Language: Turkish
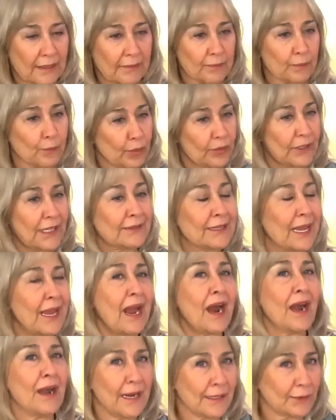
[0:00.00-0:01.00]
Bu da
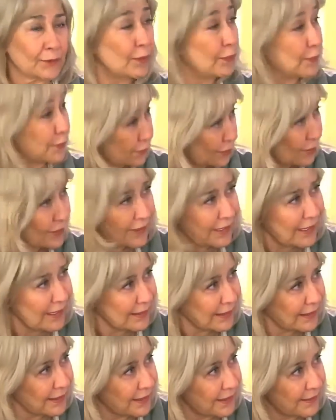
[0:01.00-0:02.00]
değerlik duygusuyla
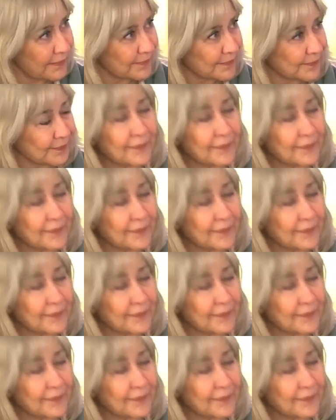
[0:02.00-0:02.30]
ilgili.